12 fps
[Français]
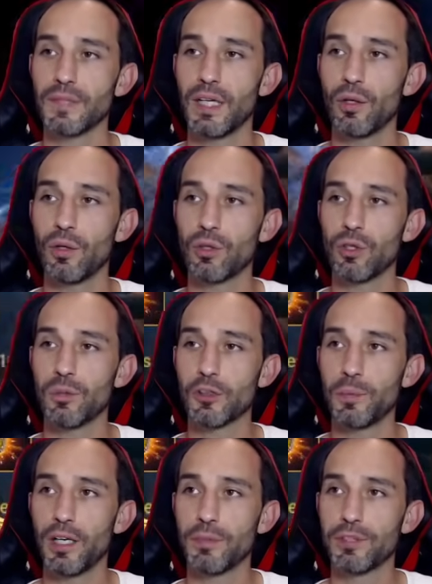Alors, on commence
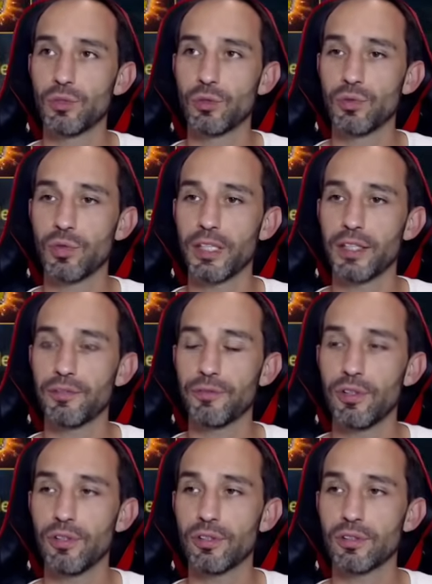par un petit euphorie la
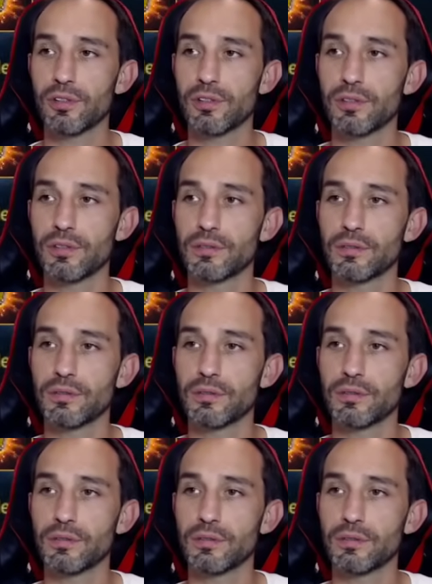défense.